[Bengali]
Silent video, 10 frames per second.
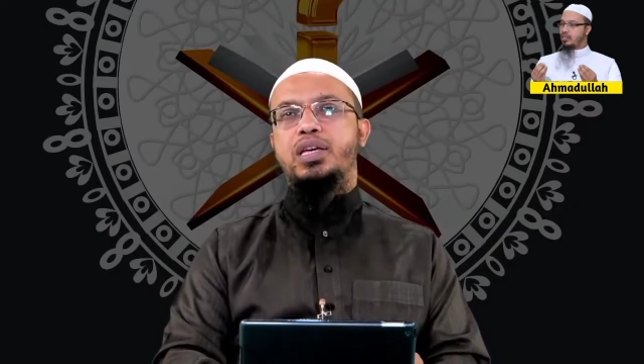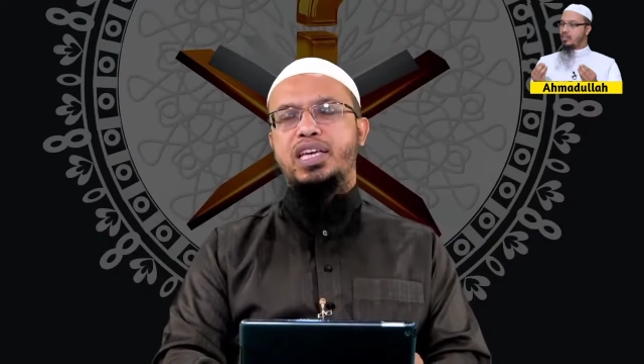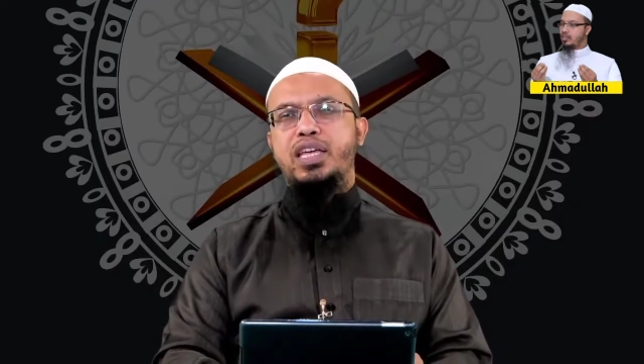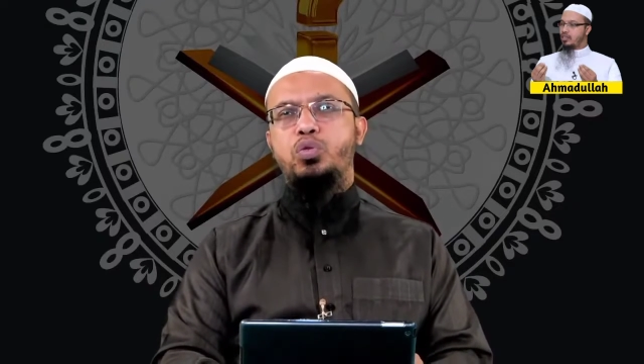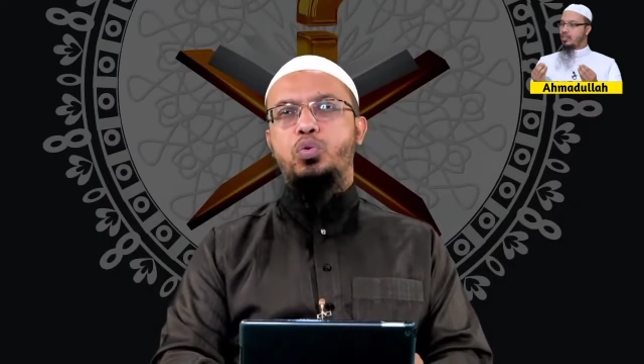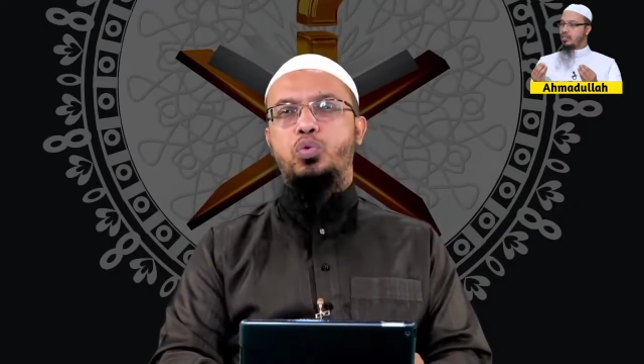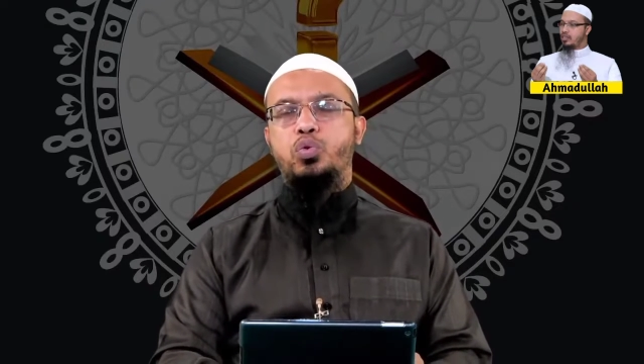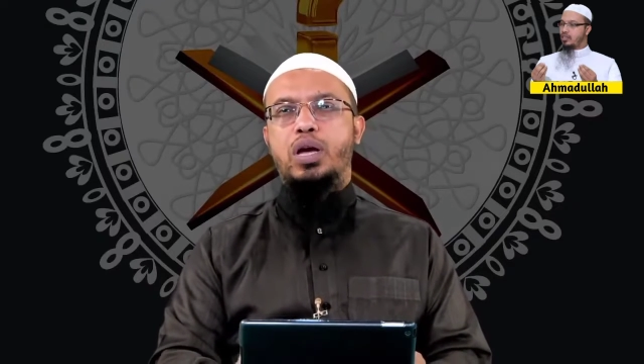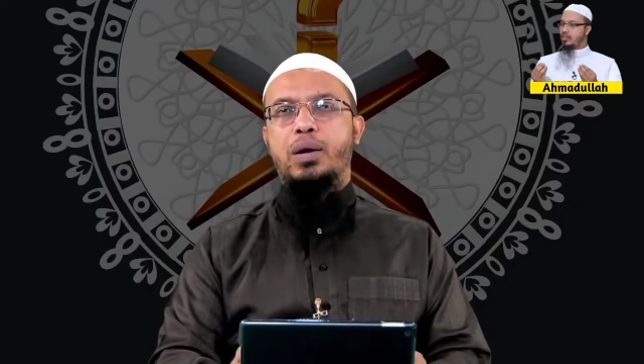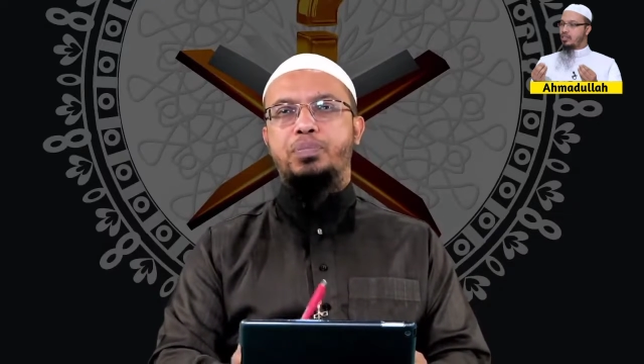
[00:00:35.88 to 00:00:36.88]
কিন্তু
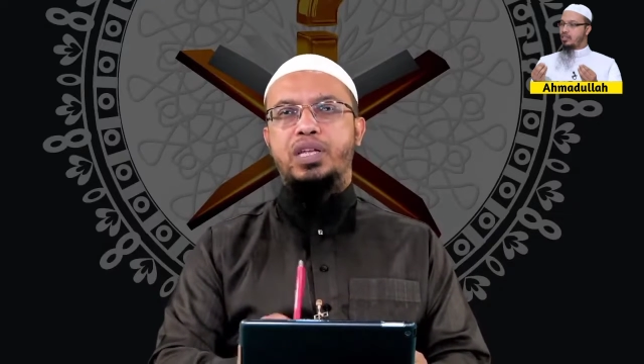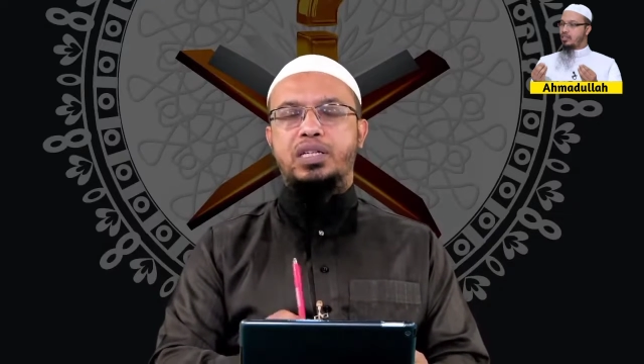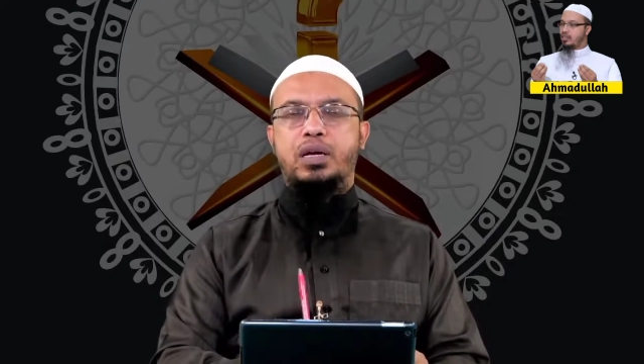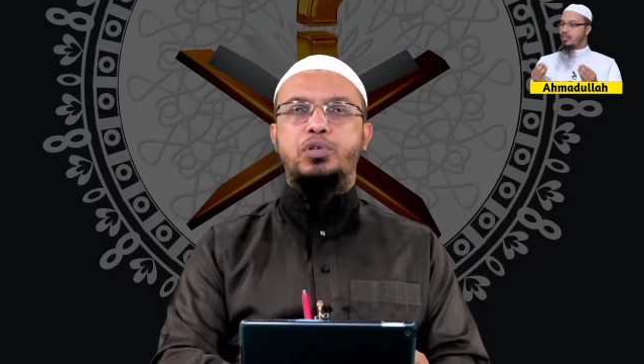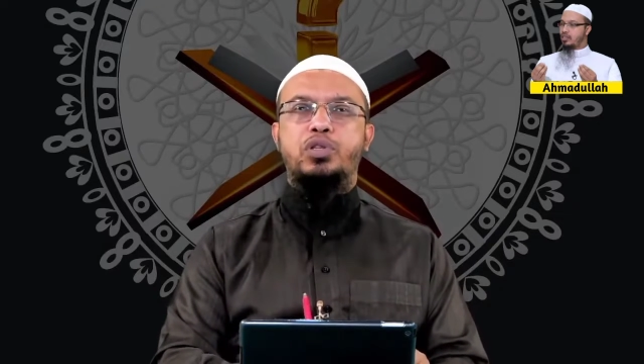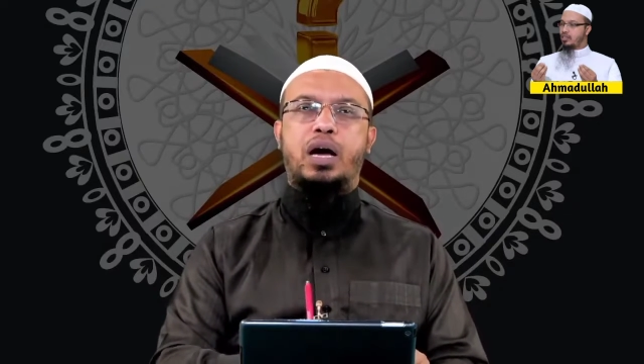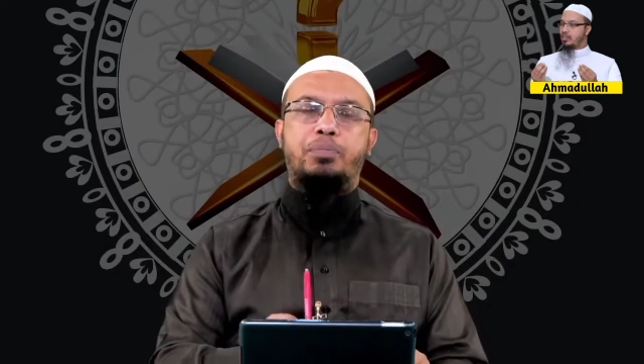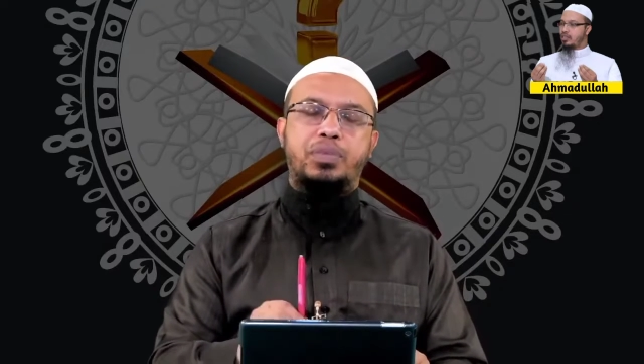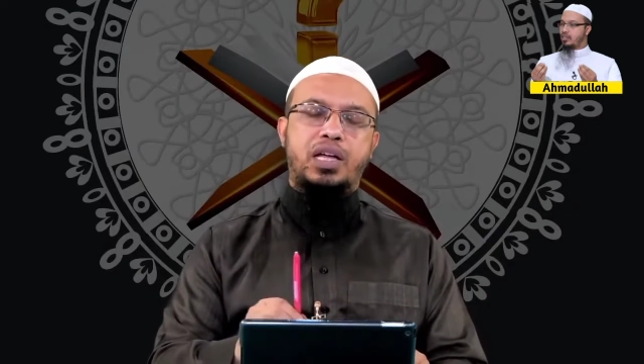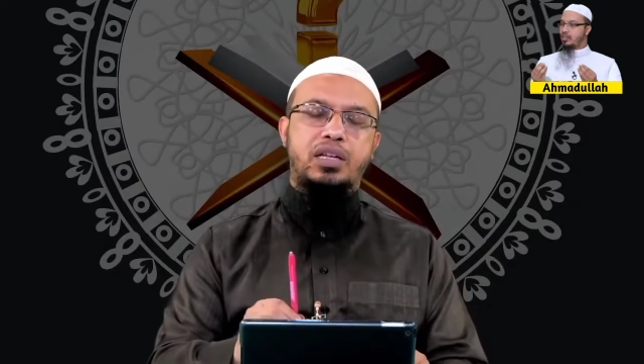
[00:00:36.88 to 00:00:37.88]
আপনার স্বামী যদি
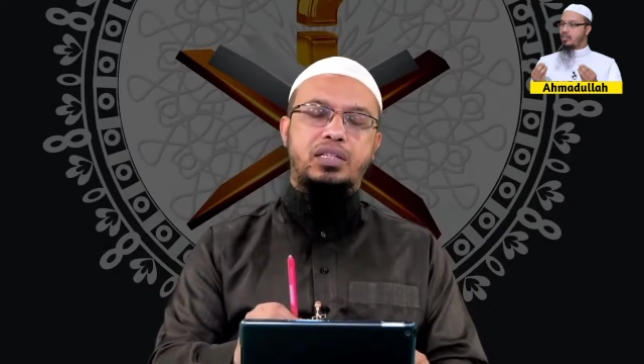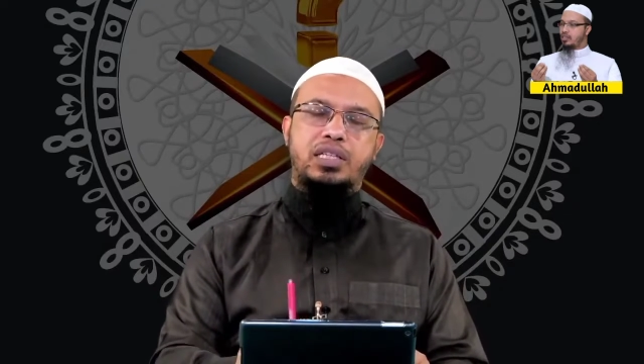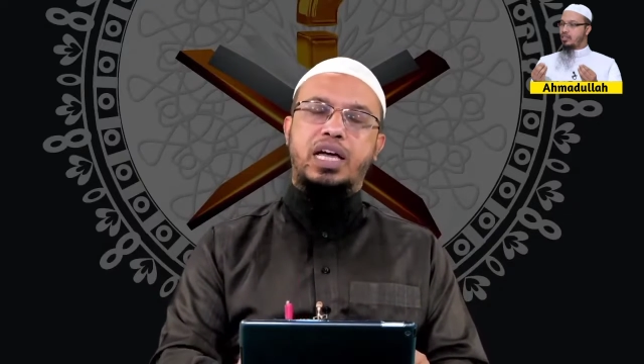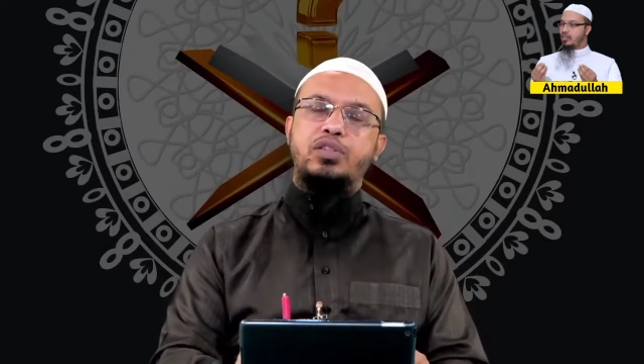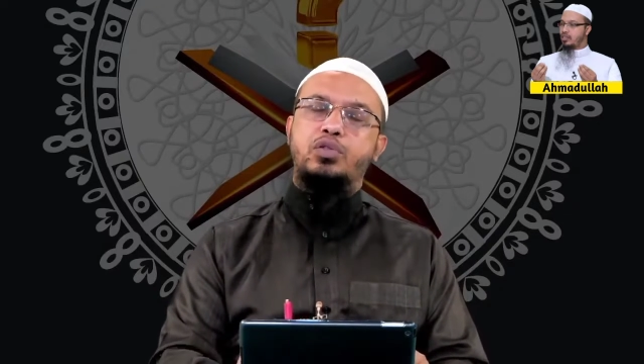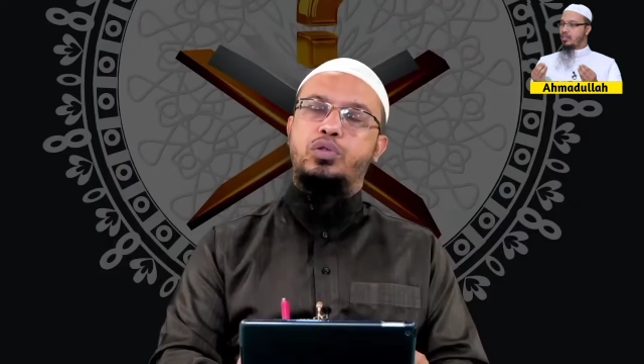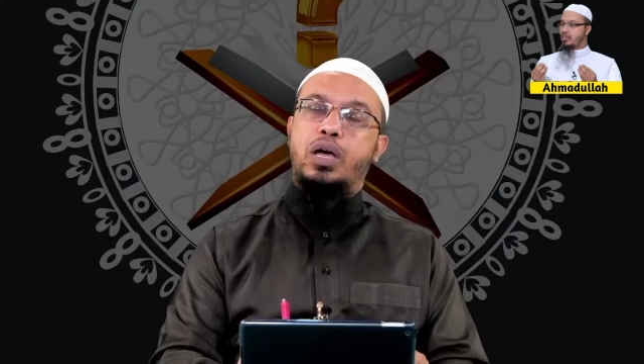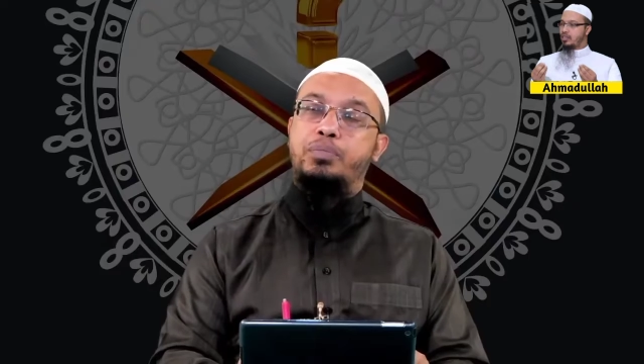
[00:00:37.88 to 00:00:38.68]
আপনার যে দায়িত্ব